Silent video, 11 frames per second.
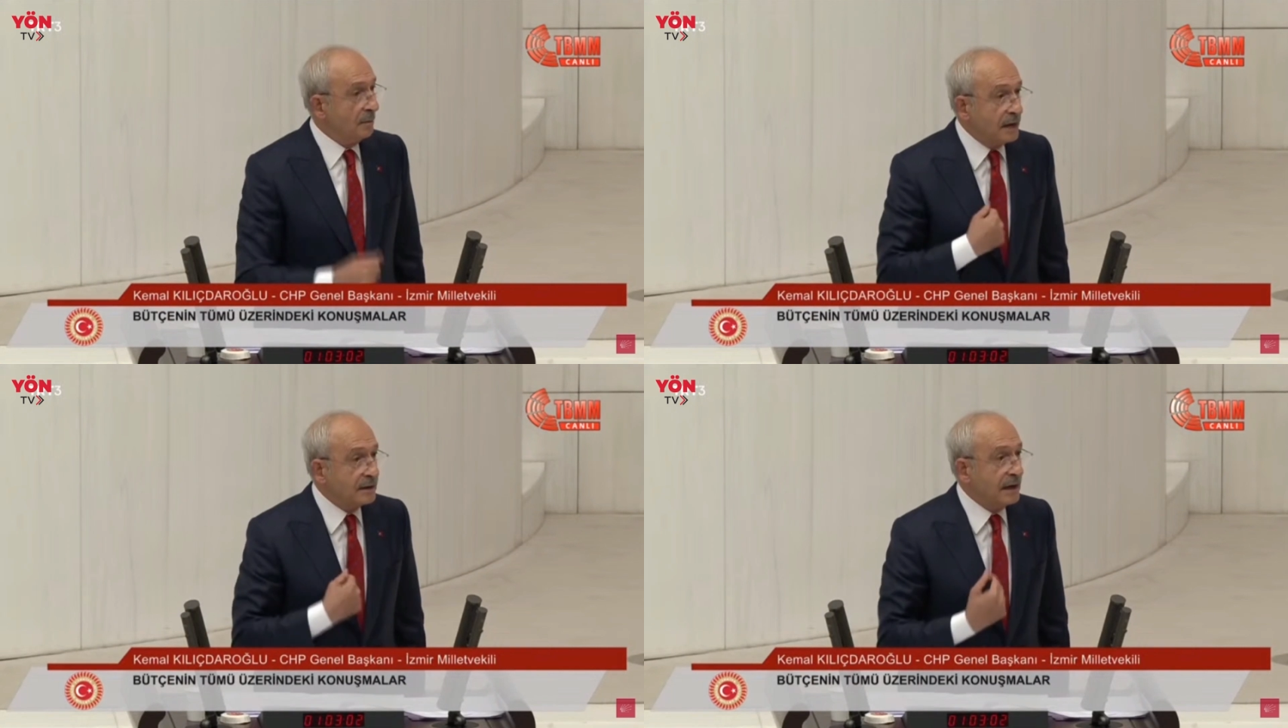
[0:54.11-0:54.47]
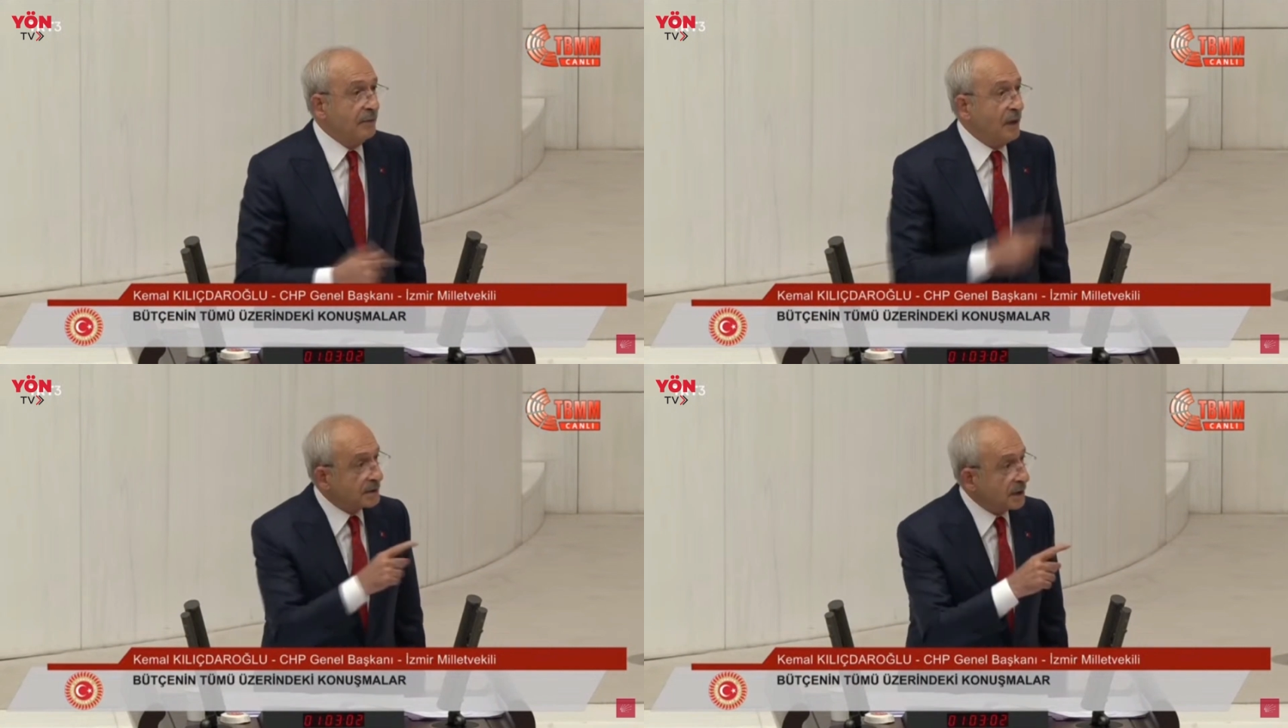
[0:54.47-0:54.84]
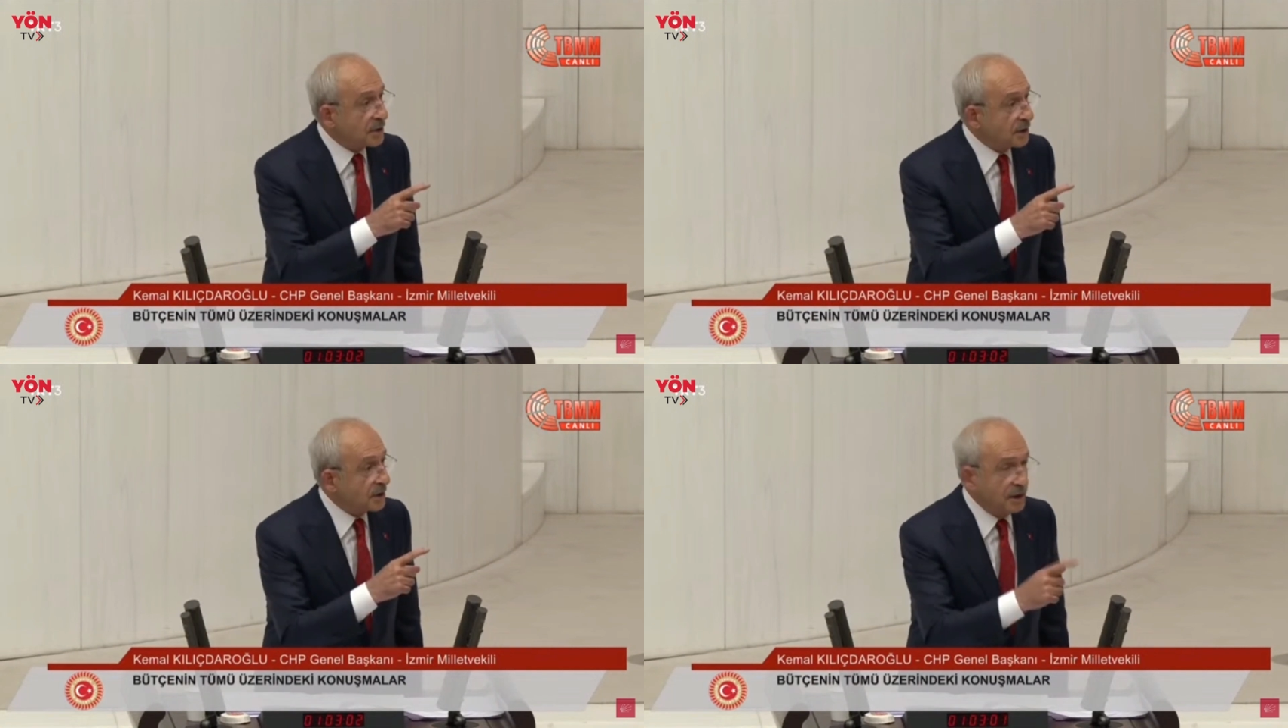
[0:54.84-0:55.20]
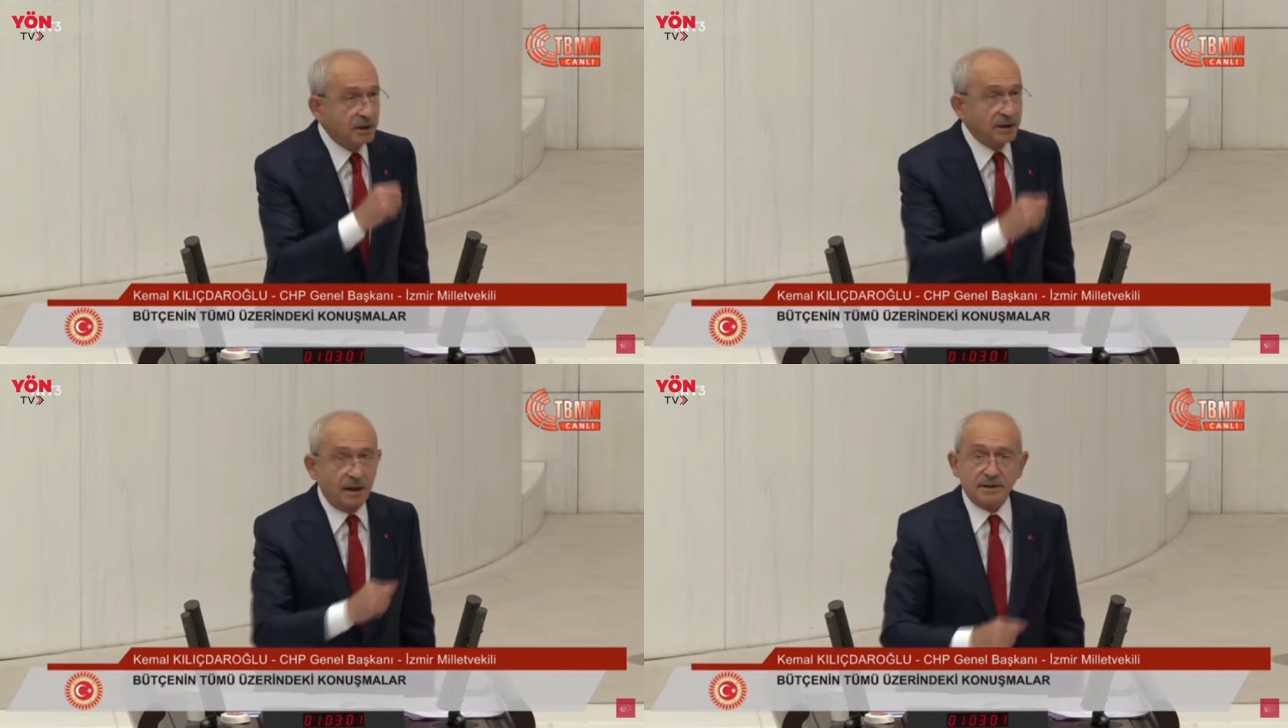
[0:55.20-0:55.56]
Benden fazla sizin
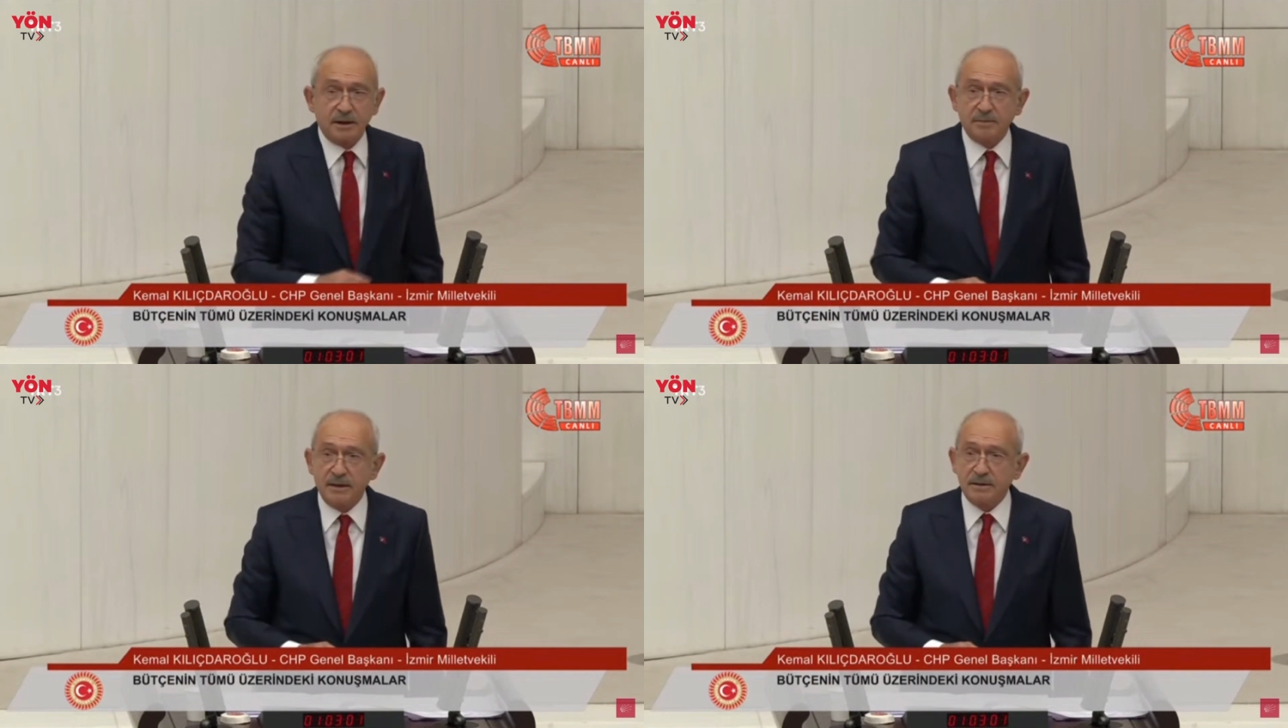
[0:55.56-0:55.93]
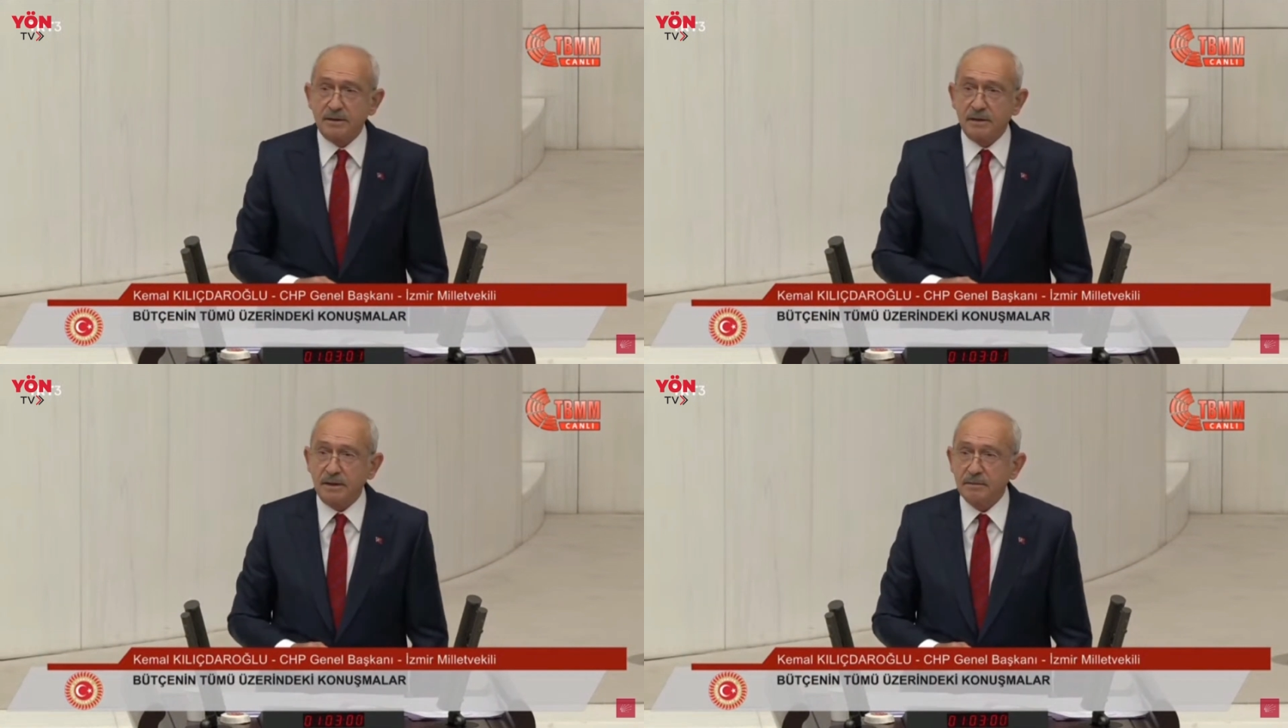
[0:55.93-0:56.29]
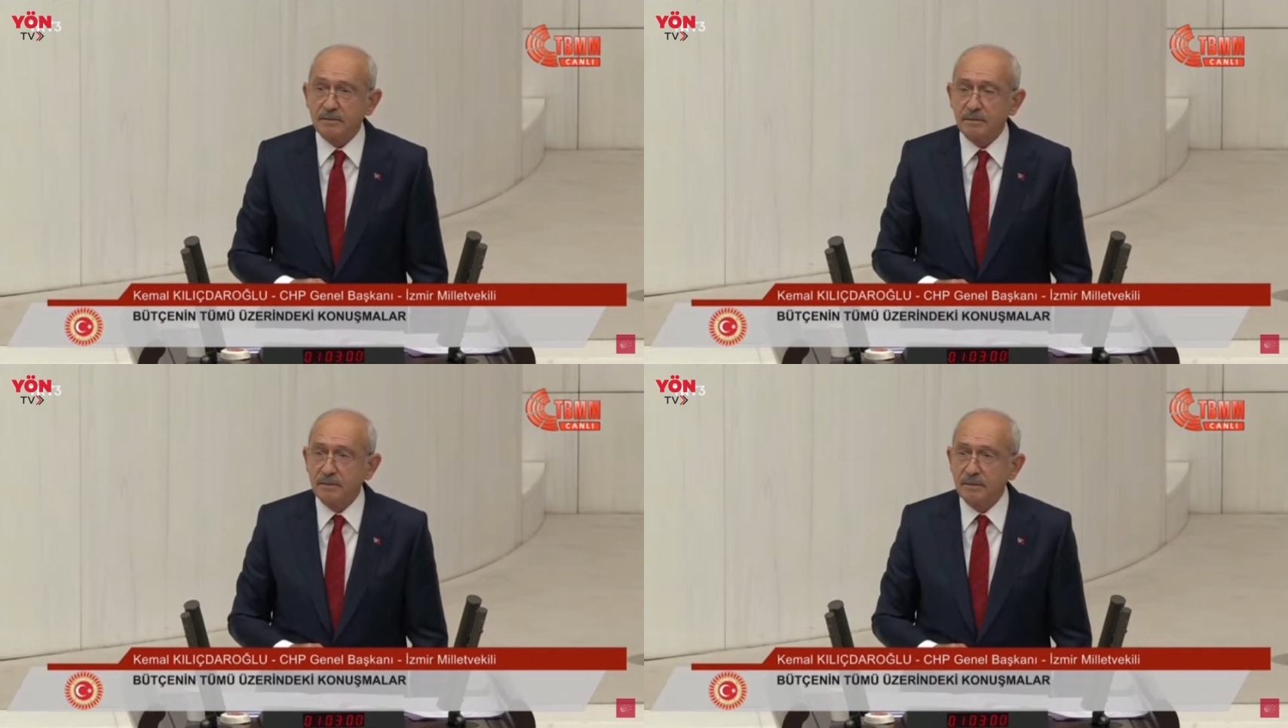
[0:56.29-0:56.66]
itiraz etmeniz lazım.